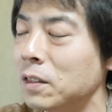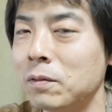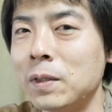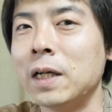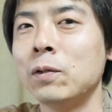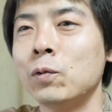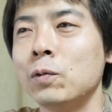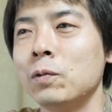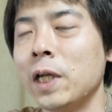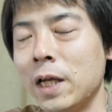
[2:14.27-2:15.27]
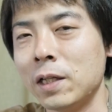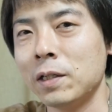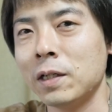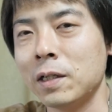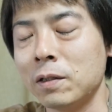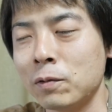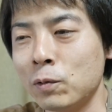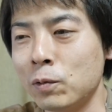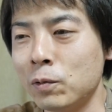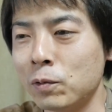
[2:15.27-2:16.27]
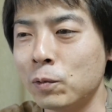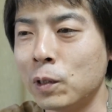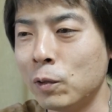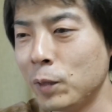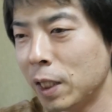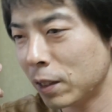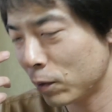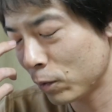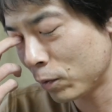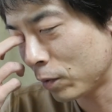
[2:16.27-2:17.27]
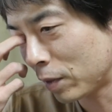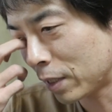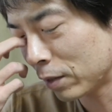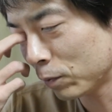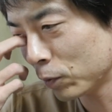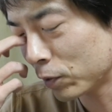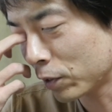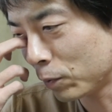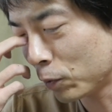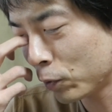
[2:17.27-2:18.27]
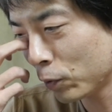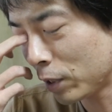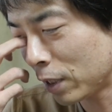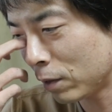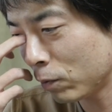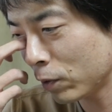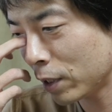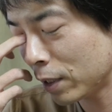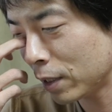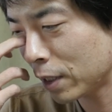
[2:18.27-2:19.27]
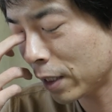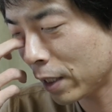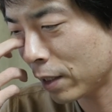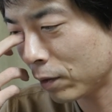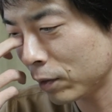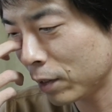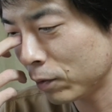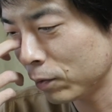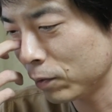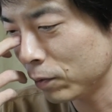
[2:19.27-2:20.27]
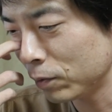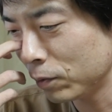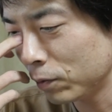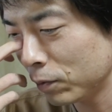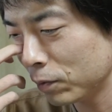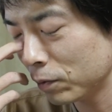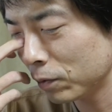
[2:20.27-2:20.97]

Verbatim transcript: まああのね、その動画を見た人はわかると思うんですけど、僕の母親がね、亡くなる、